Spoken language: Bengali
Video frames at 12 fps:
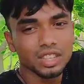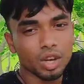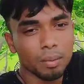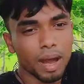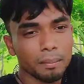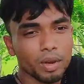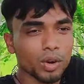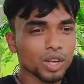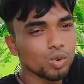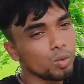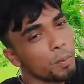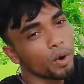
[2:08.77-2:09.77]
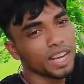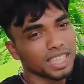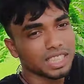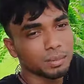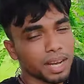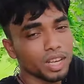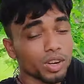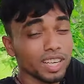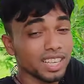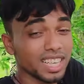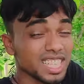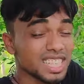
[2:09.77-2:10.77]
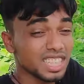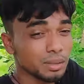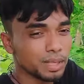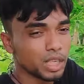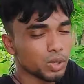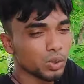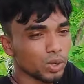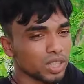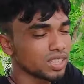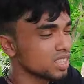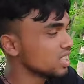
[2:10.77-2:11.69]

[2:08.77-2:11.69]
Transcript: তবে আমি অনেক উপরে আছি ভাই অনেক রিক্স নিয়ে ভিডিও করি